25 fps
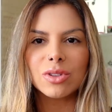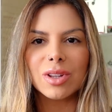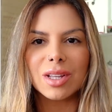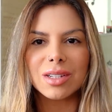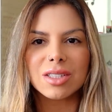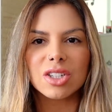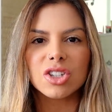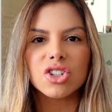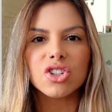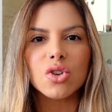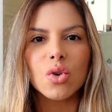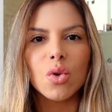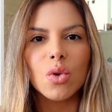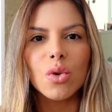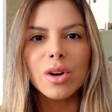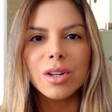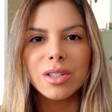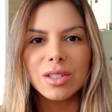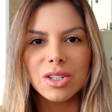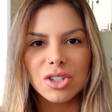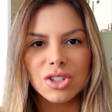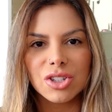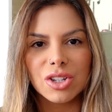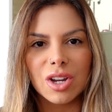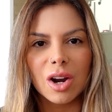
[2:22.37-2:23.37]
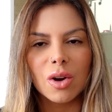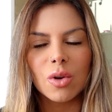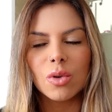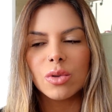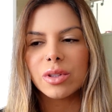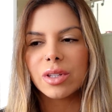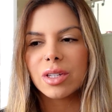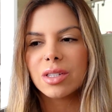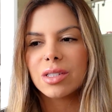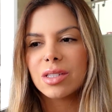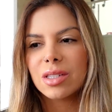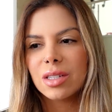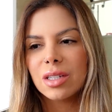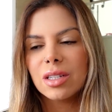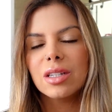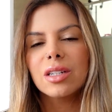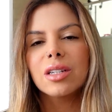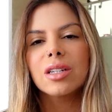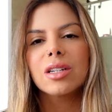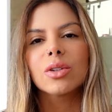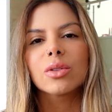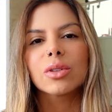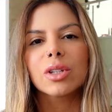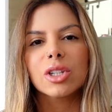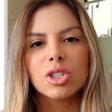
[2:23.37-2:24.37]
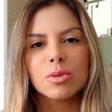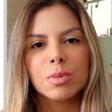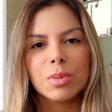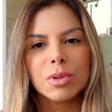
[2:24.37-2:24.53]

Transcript: dessas coisas que aconteciam, das